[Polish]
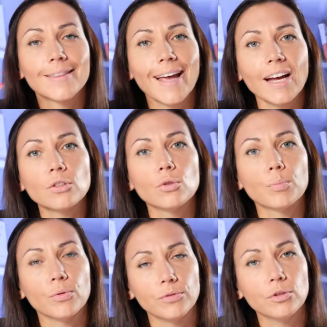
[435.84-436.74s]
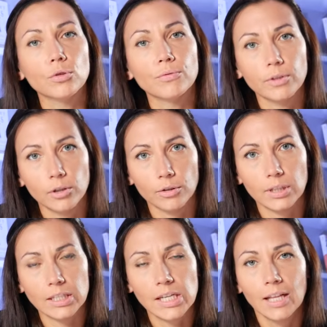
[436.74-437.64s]
Tak to powinno
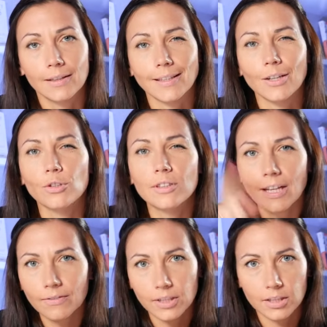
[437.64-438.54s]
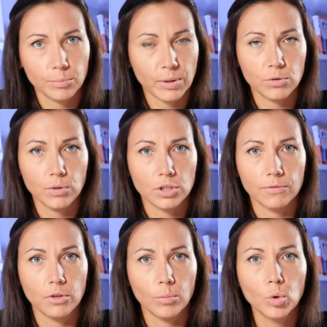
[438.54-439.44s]
wyglądać. Dlatego nawet jeśli
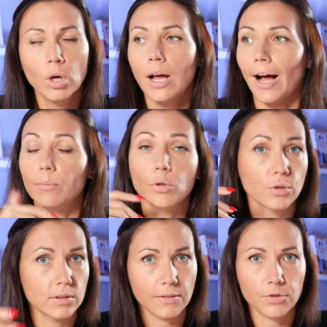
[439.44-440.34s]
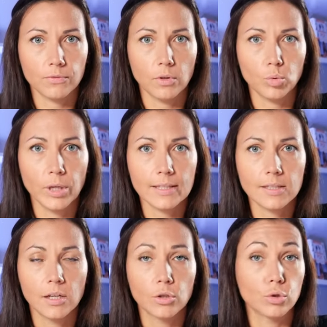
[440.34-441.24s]
pracujecie w domu, albo ktoś zawsze w domu
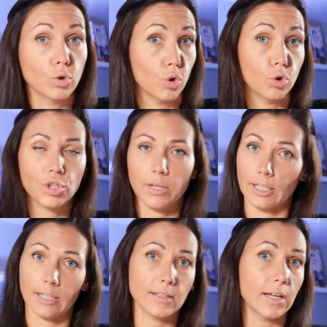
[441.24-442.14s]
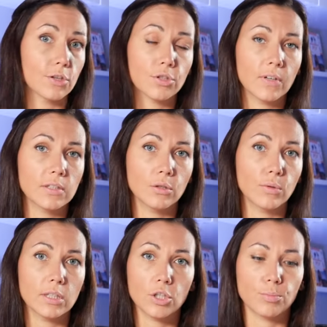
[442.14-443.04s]
jest, to trzeba tak zaaranżować
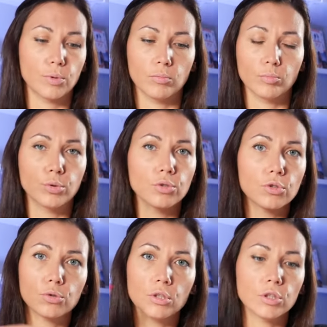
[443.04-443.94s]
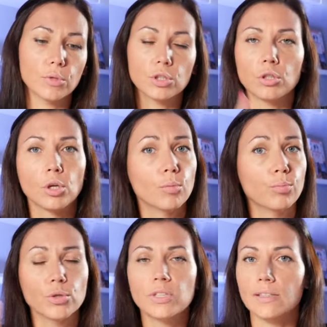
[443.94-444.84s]
sytuację, żeby pójść wyrzucić śmieci,
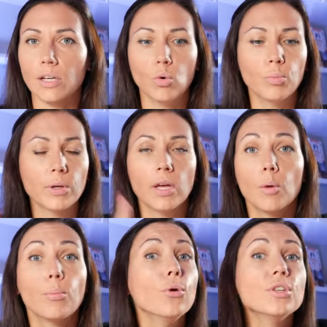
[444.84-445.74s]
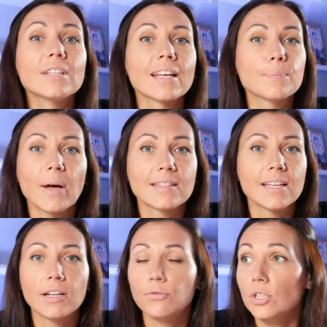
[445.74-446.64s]
pójść na zakupy, pójść na
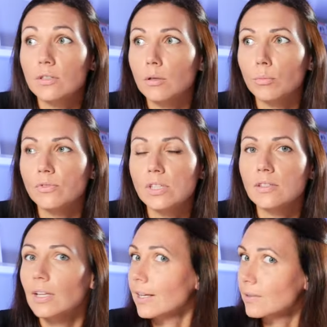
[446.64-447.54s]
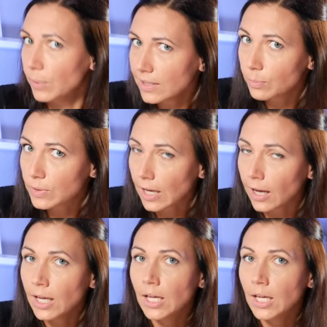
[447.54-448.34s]
spacer, wszyscy domownicy naraz bez psa